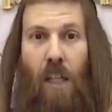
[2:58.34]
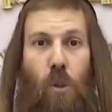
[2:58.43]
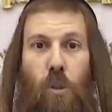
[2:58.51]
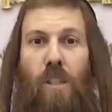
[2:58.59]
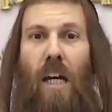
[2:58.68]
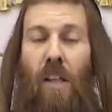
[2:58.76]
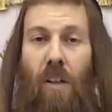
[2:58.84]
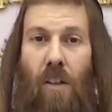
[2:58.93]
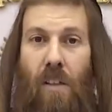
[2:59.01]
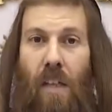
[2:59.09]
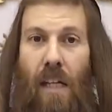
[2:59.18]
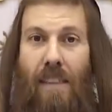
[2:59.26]

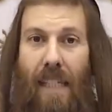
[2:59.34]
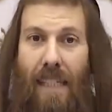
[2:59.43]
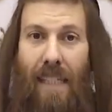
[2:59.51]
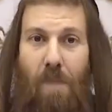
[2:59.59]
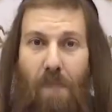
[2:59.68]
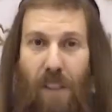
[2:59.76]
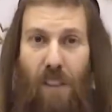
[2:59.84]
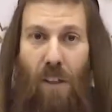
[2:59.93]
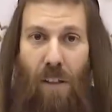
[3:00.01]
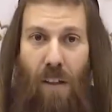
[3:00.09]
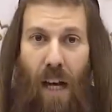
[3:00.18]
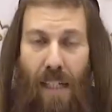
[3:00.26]
asustado, enseguida
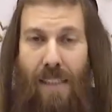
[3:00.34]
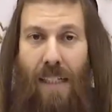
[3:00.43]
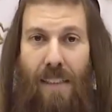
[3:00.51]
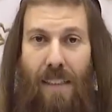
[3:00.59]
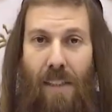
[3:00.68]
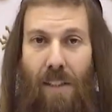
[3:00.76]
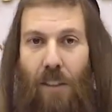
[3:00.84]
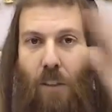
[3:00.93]
empezó a hacer así.